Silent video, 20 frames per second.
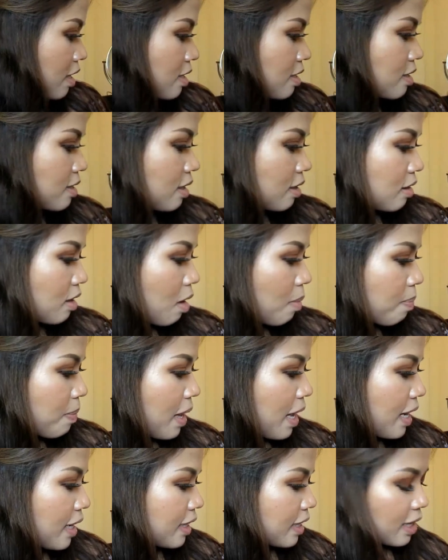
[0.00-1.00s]
สีต่อไป
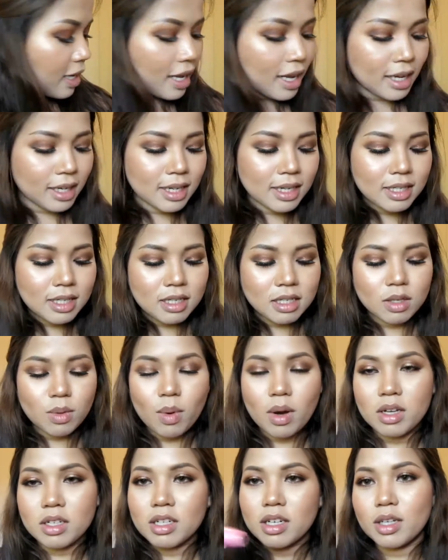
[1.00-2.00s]
นะคะ ที่จะสว
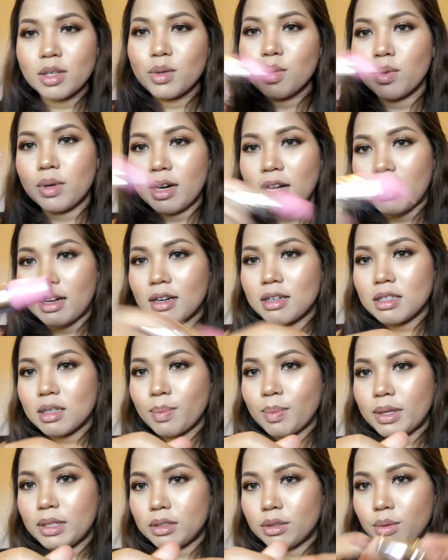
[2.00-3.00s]
อชให้ดูนะ ก็จะ
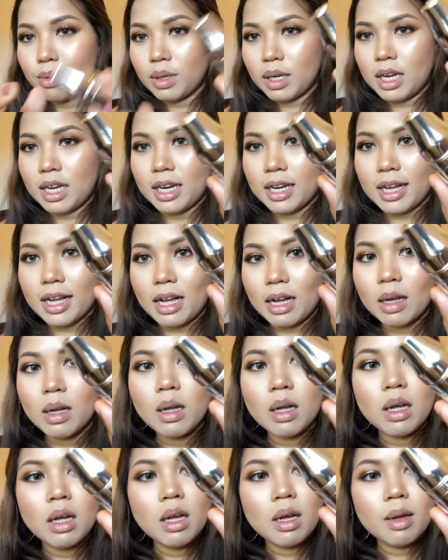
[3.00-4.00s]
เป็นตัวนี้นะคะ
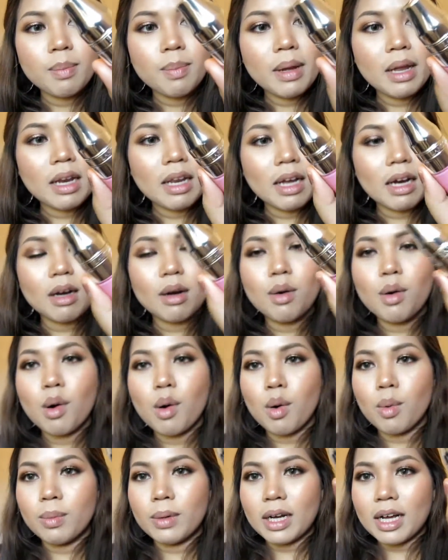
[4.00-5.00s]
เป็นลังโค
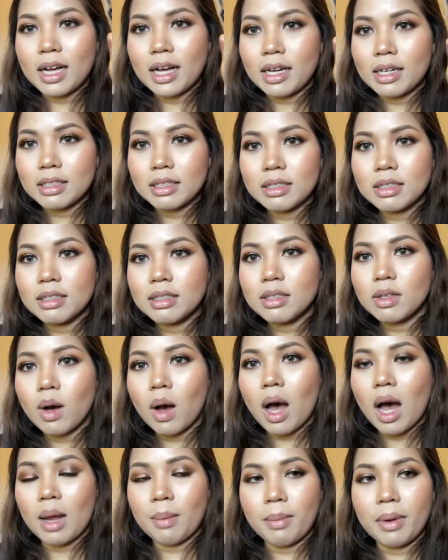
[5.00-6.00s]
มนะคะ ชื่อก็
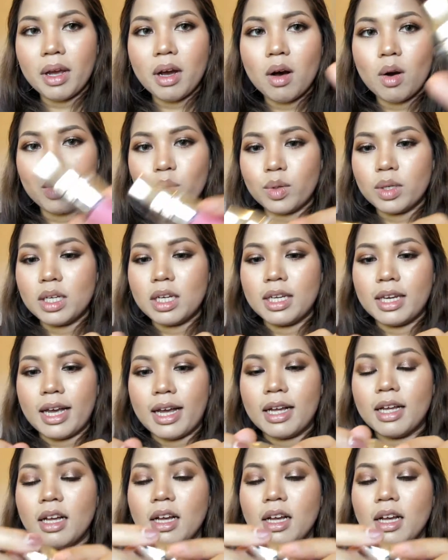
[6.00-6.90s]
อ่านไม่ออกอยู่ดีนะ